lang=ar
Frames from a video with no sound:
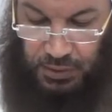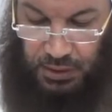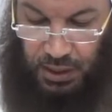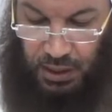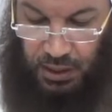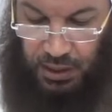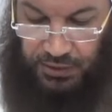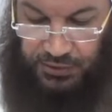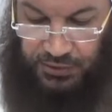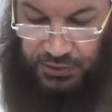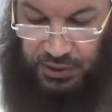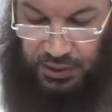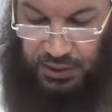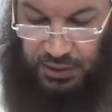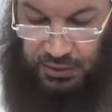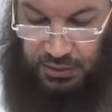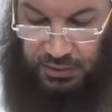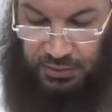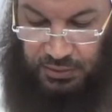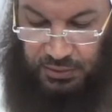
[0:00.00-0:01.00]

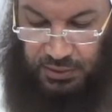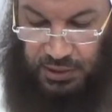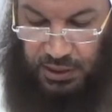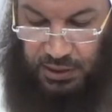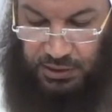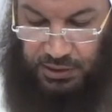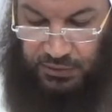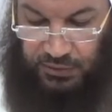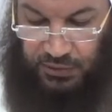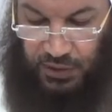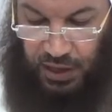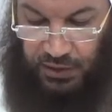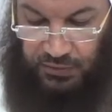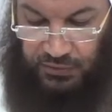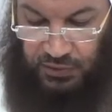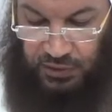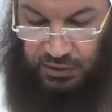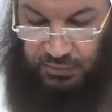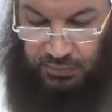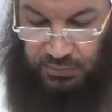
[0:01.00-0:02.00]
الاثنين ليلة
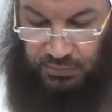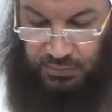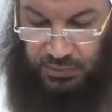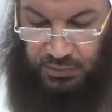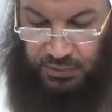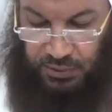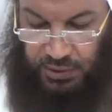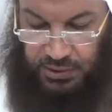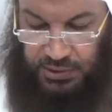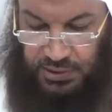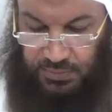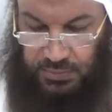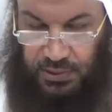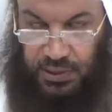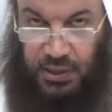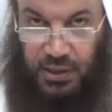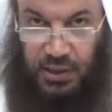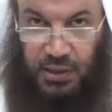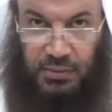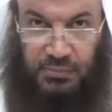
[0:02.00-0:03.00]
الثلاثين من رجب
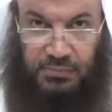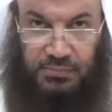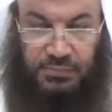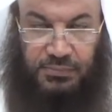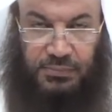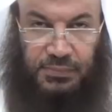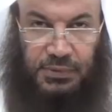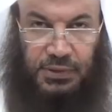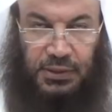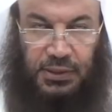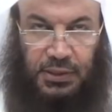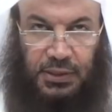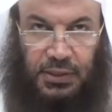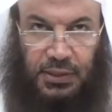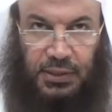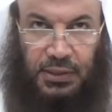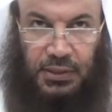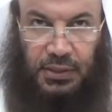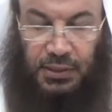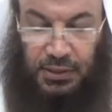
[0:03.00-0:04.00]
لعام
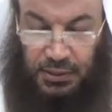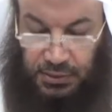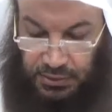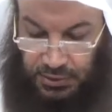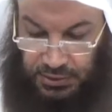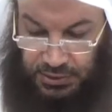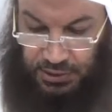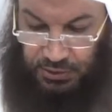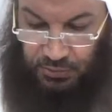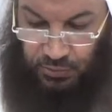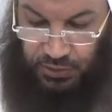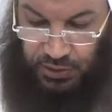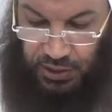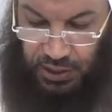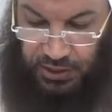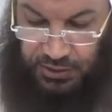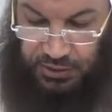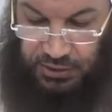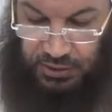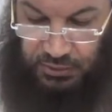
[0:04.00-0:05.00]
تسع
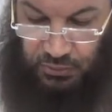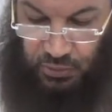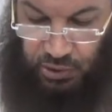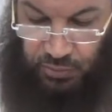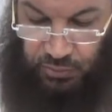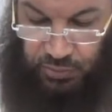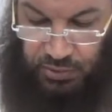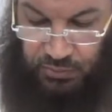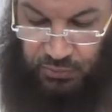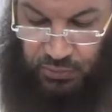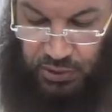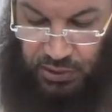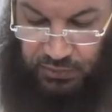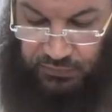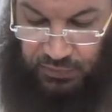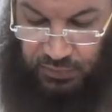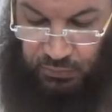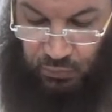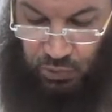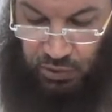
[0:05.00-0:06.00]
وثلاثين وأربعمائة
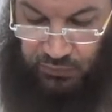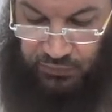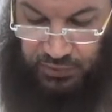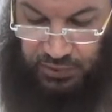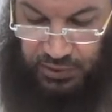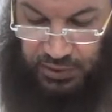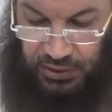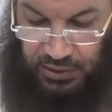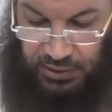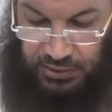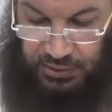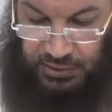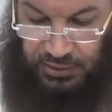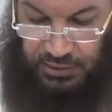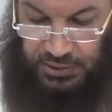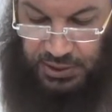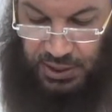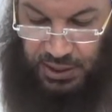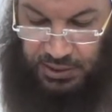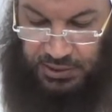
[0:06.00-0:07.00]
ألف الموافق ليلة
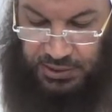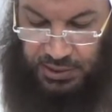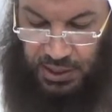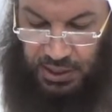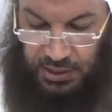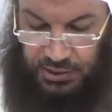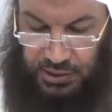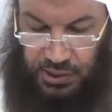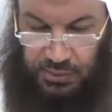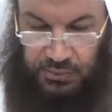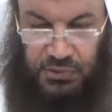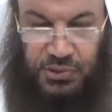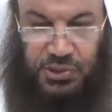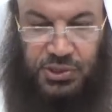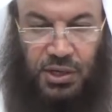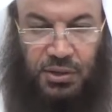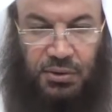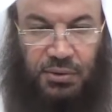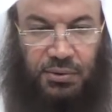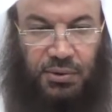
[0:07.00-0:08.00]
السادس عشر من
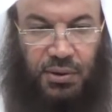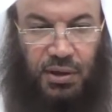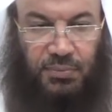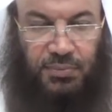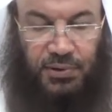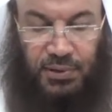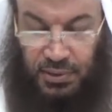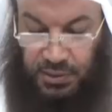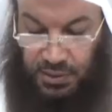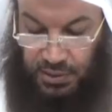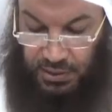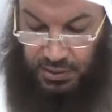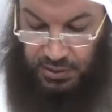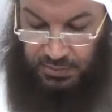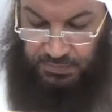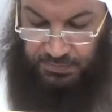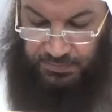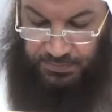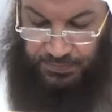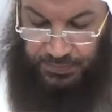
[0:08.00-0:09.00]
الشهر الرابع
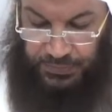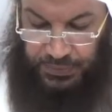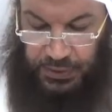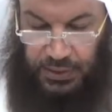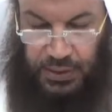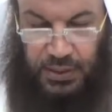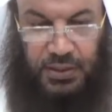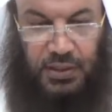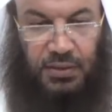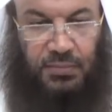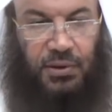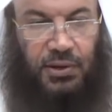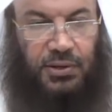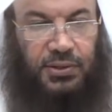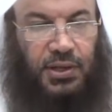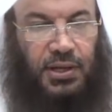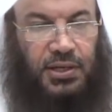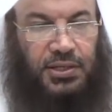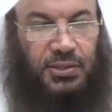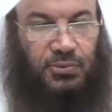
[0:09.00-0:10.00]
لعام
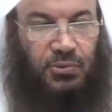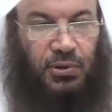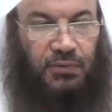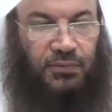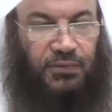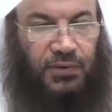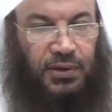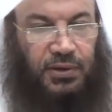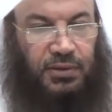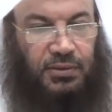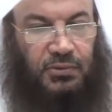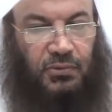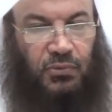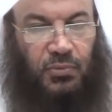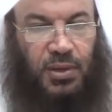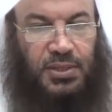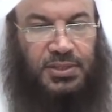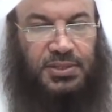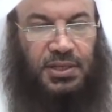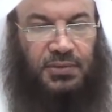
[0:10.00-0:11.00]
ثمانية عشر وألفين
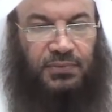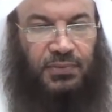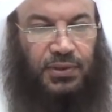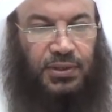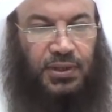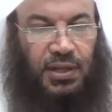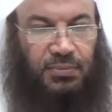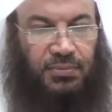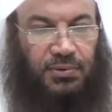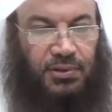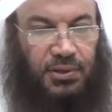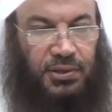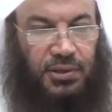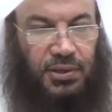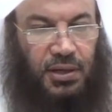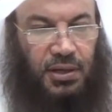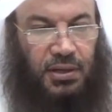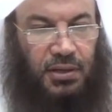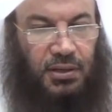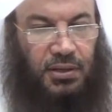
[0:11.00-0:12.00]
وما زلنا في كتاب
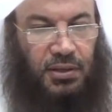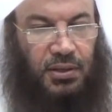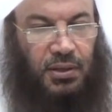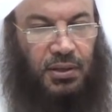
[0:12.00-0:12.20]
النكاح